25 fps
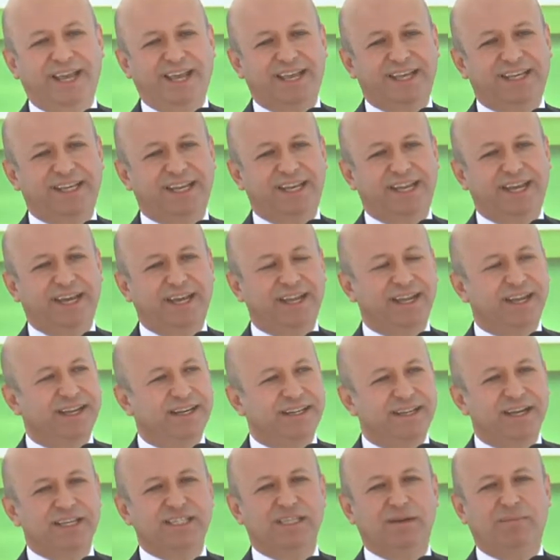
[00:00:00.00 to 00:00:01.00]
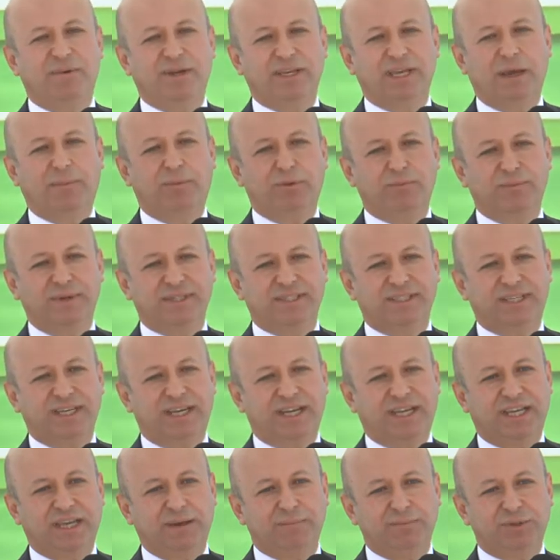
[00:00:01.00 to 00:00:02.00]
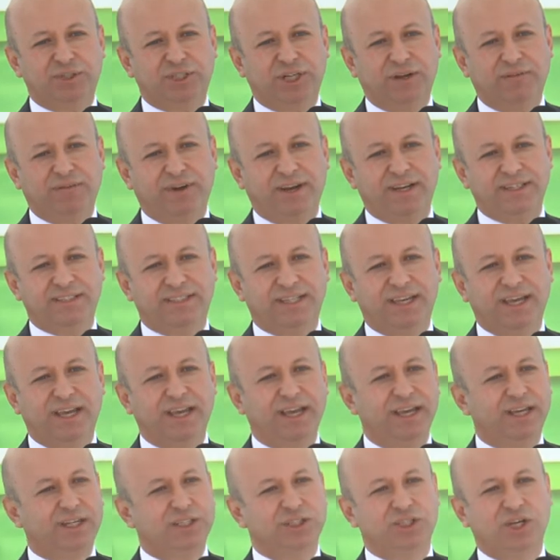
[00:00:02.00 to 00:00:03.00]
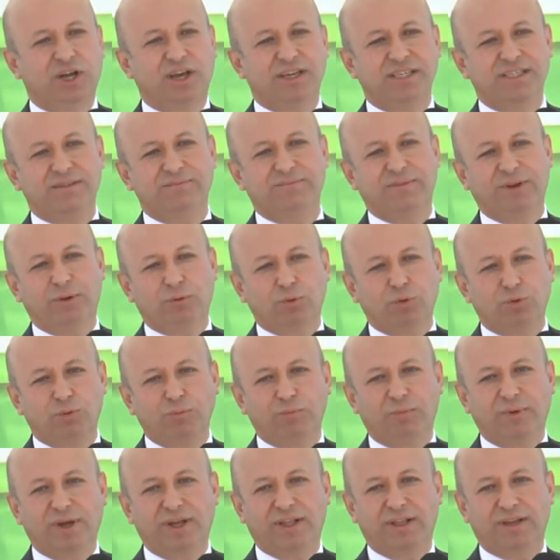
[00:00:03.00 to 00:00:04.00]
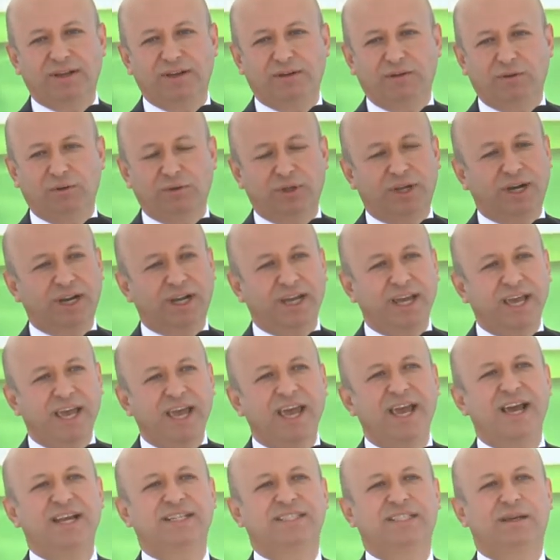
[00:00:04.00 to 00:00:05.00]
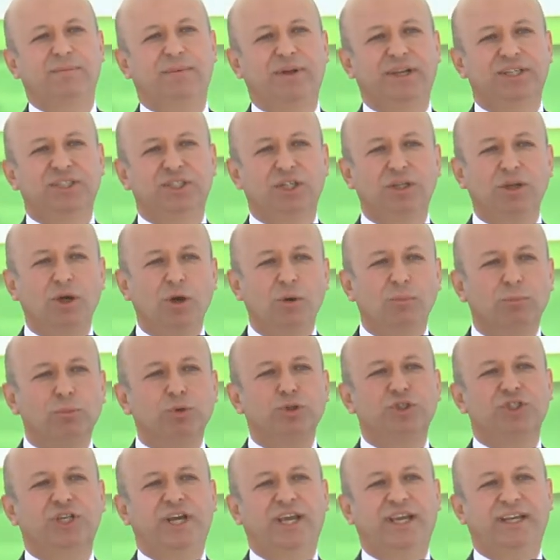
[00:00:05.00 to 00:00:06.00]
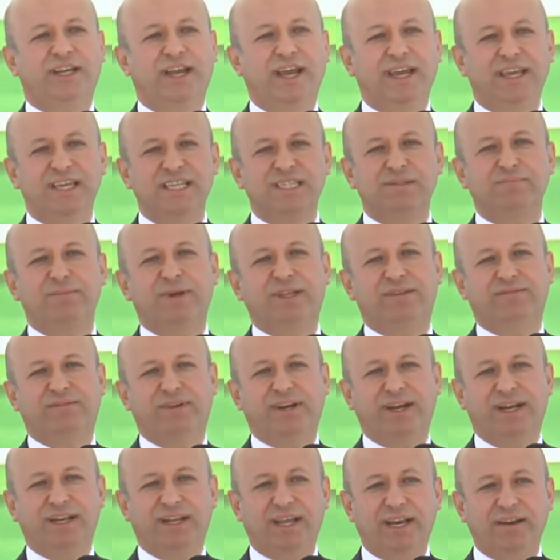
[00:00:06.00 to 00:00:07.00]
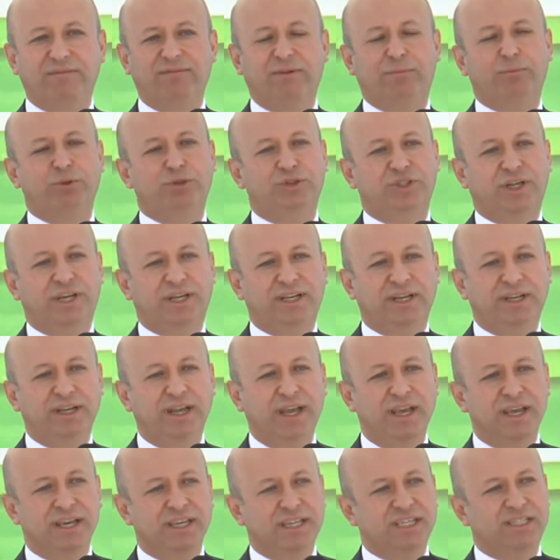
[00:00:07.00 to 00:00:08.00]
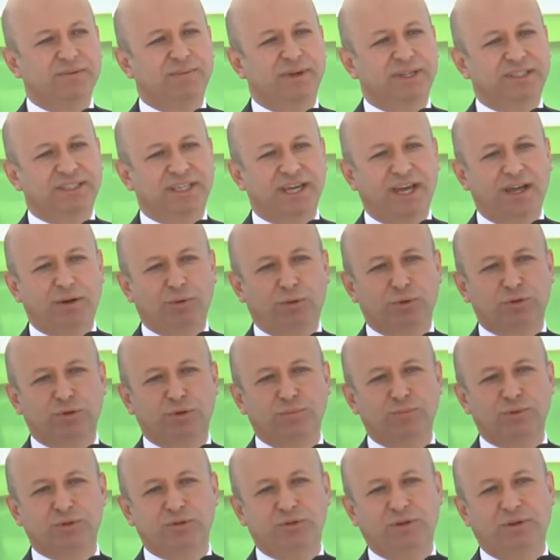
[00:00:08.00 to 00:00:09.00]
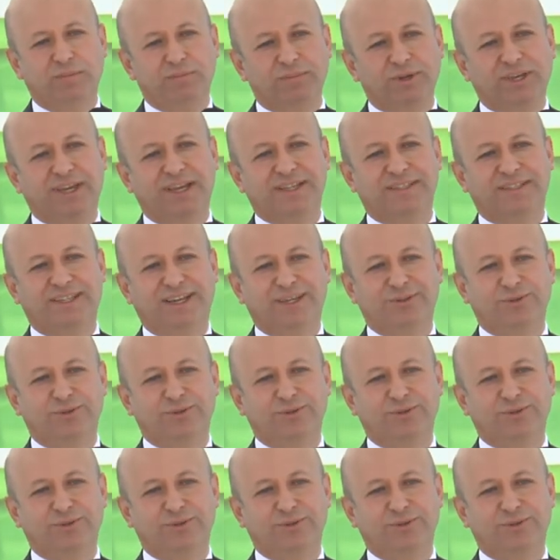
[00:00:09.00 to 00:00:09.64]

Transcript: ilgili ne zaman yapılması gereken bir şey var ise şahsım ve kurum olarak her zaman için bu şehre hizmet verenlerin ve bu şehrin hizmetkarı olduğumuzu bir kez daha